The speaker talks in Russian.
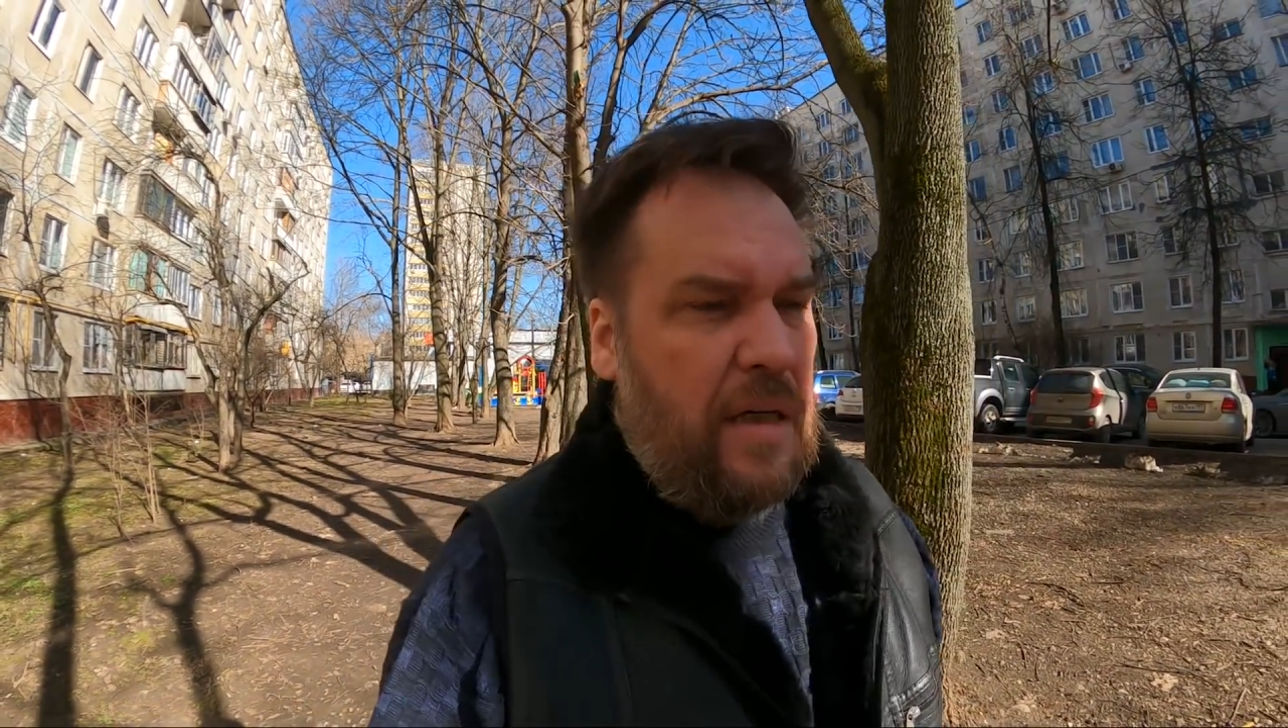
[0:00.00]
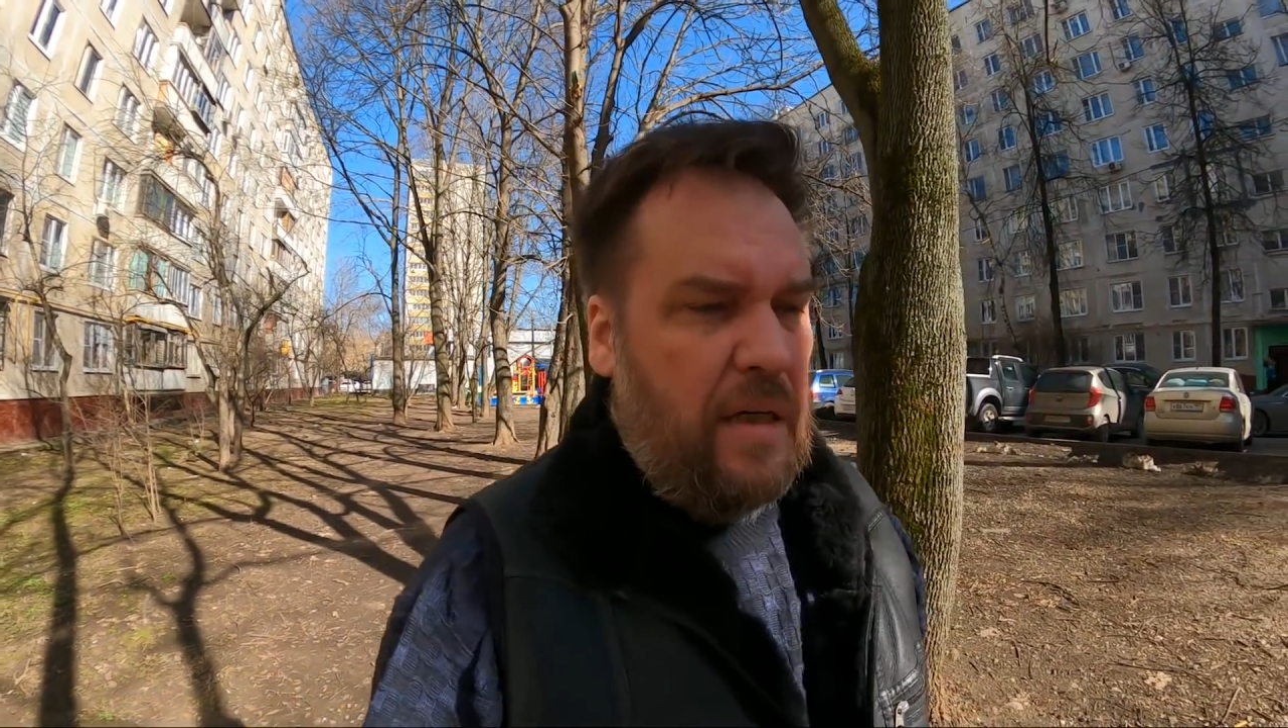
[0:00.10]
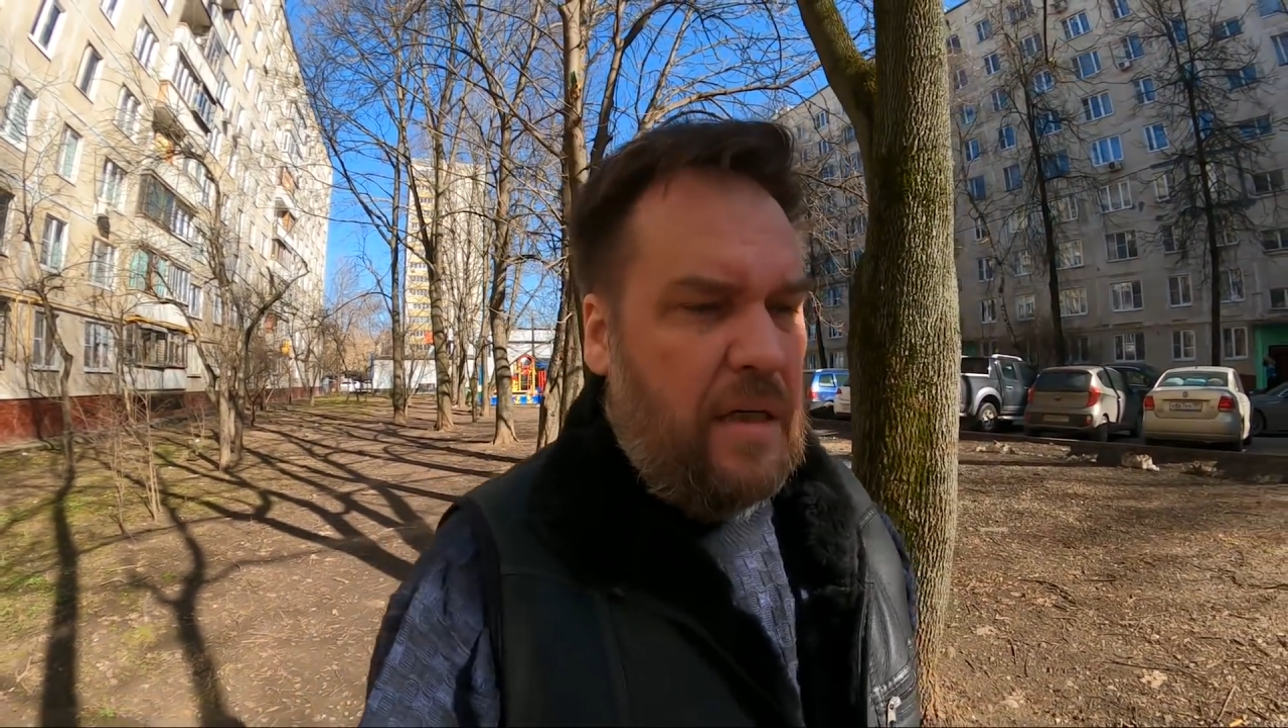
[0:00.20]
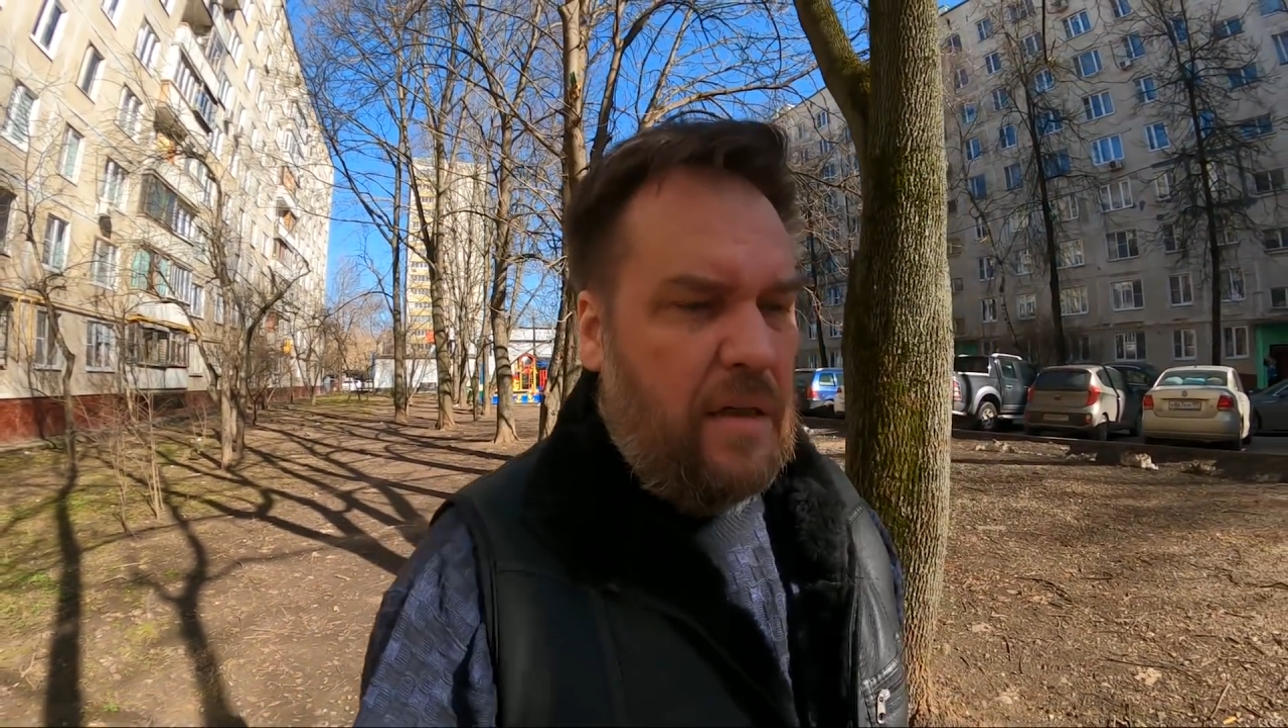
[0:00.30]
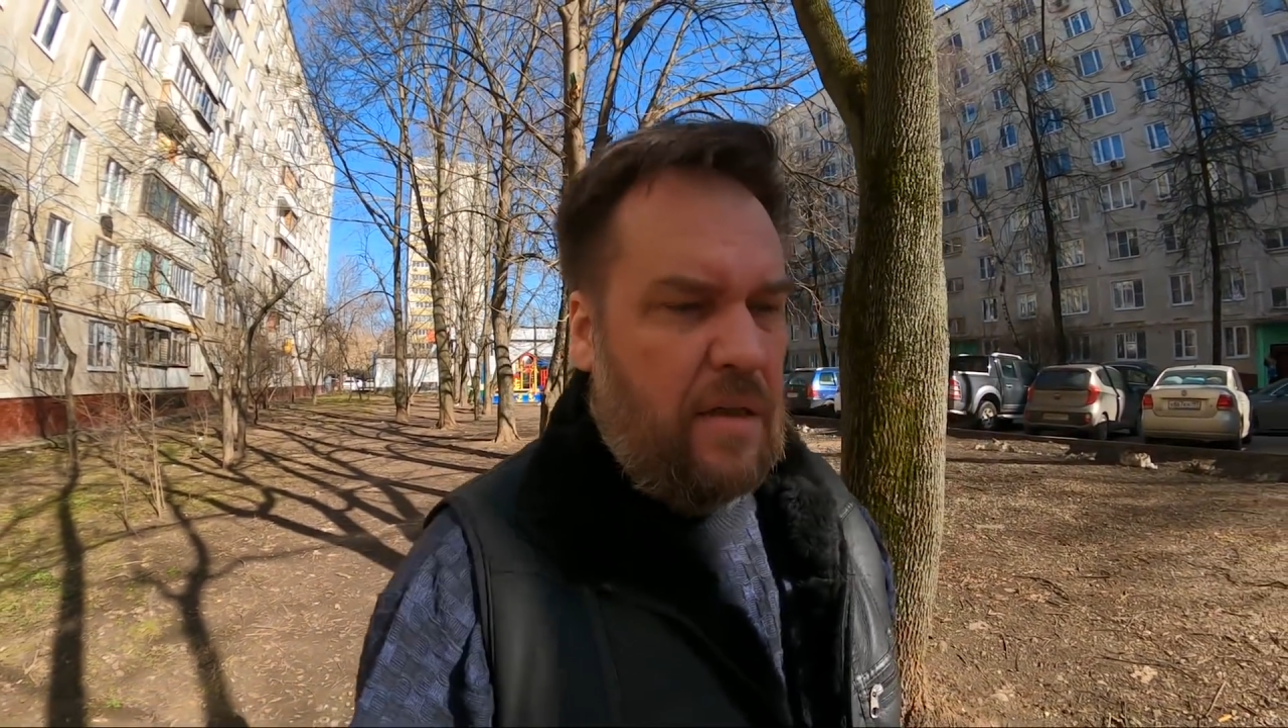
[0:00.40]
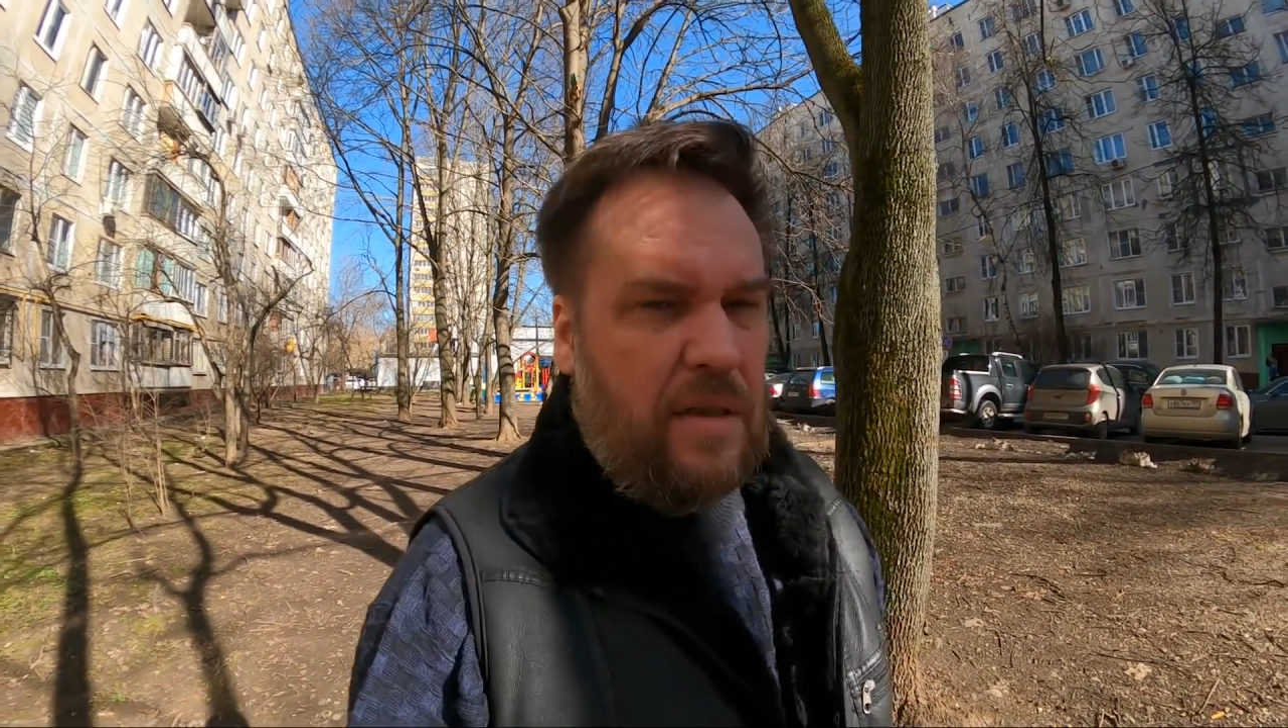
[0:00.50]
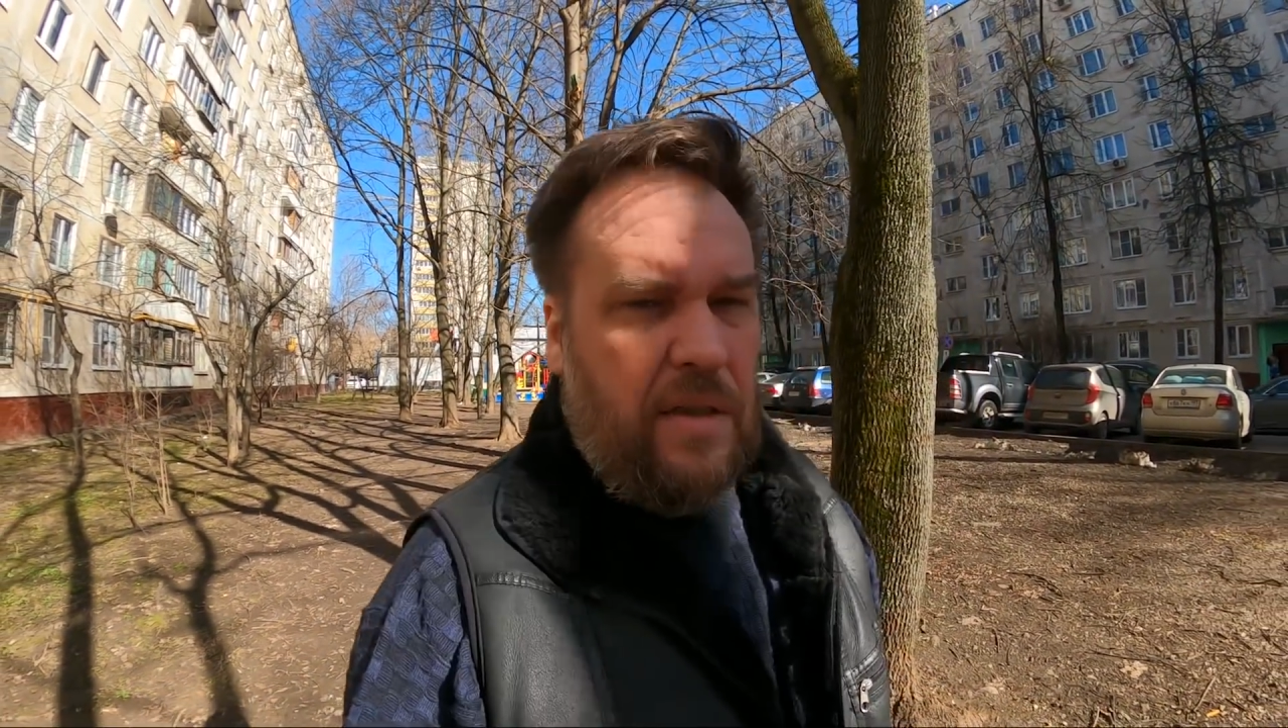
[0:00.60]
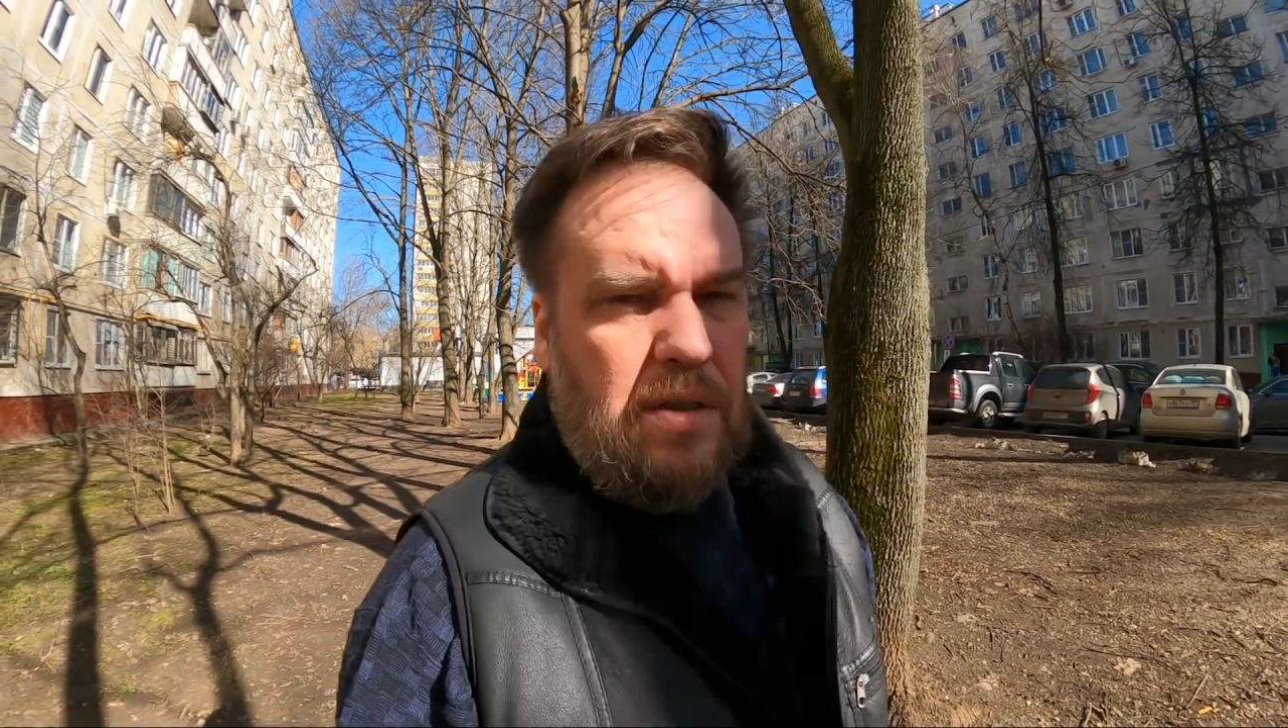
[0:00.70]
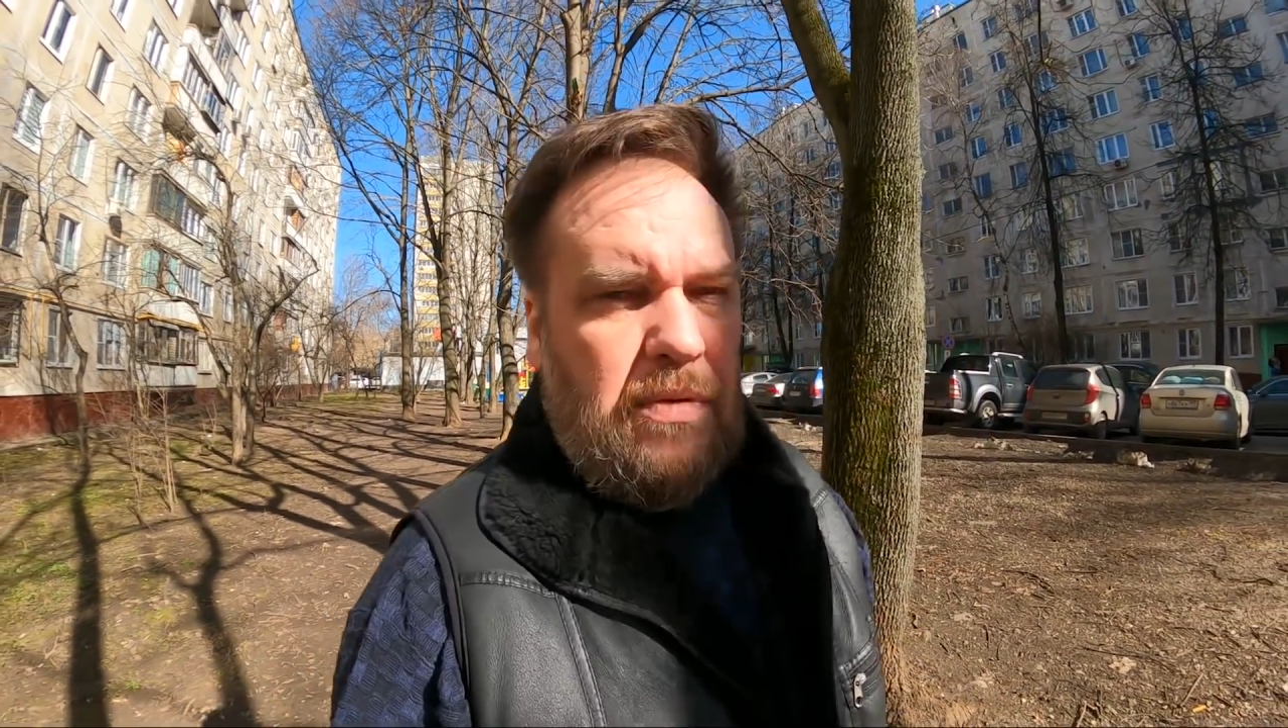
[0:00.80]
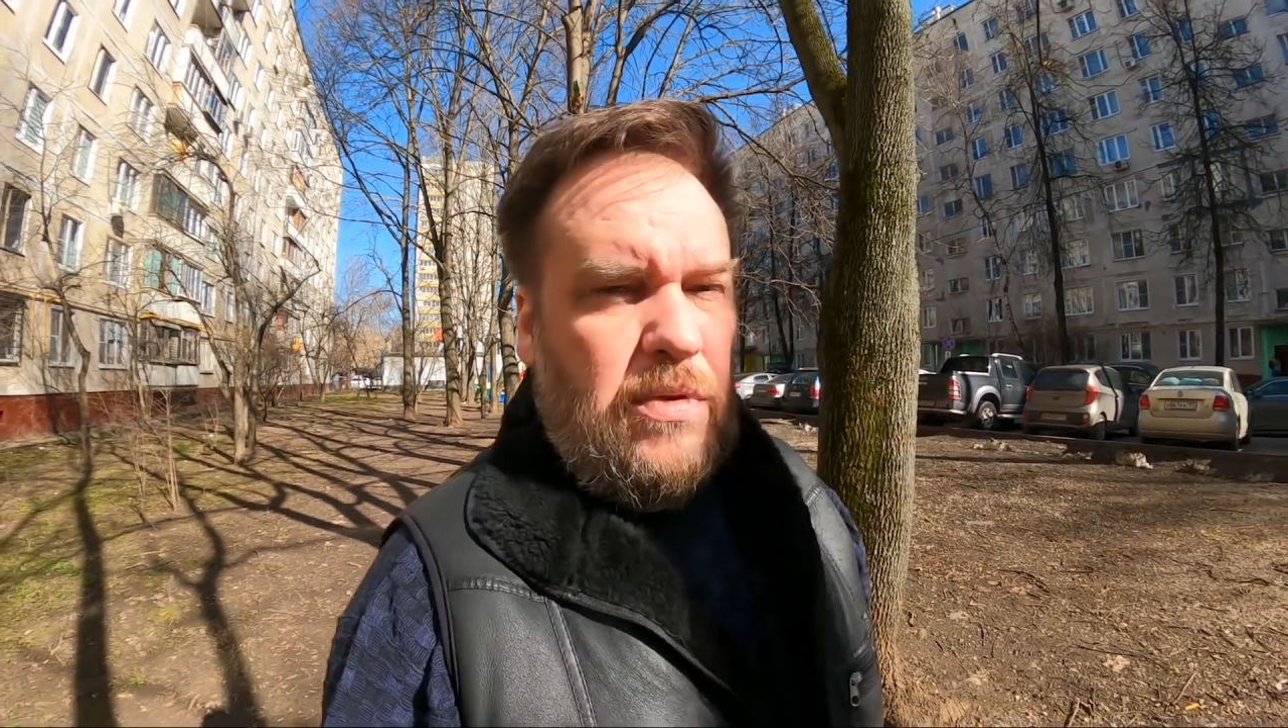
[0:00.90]
и
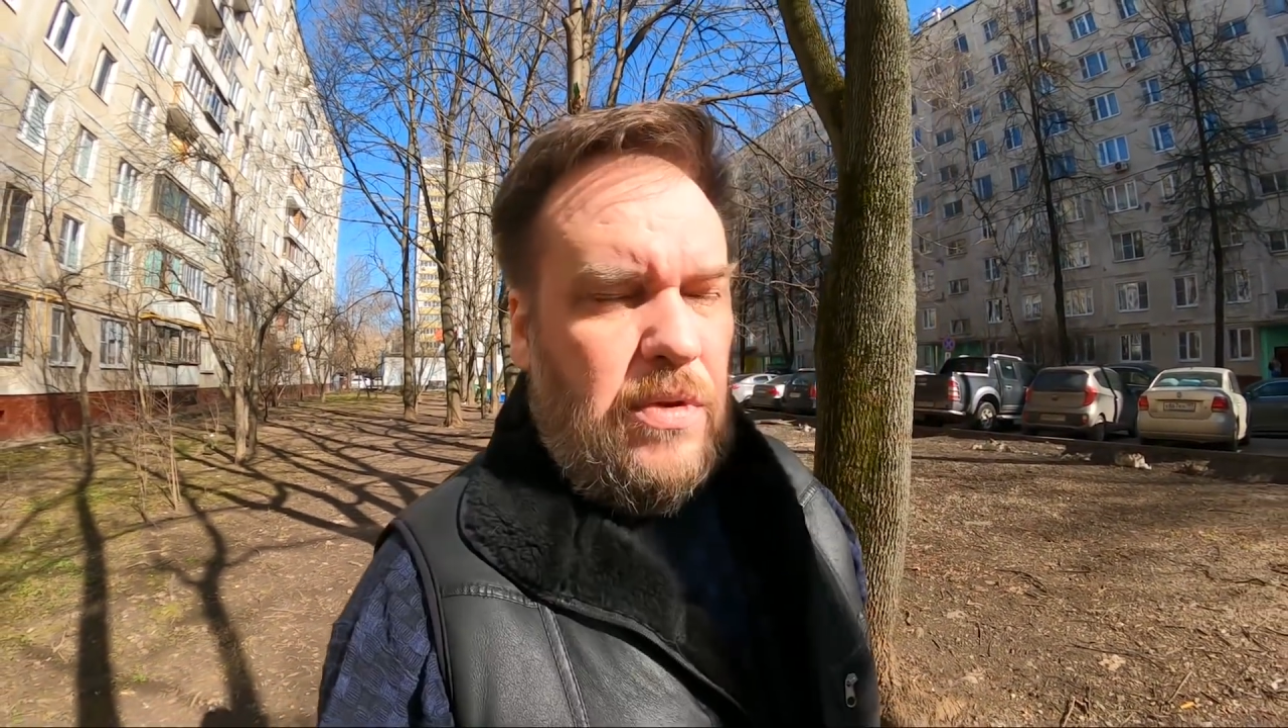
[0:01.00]
различного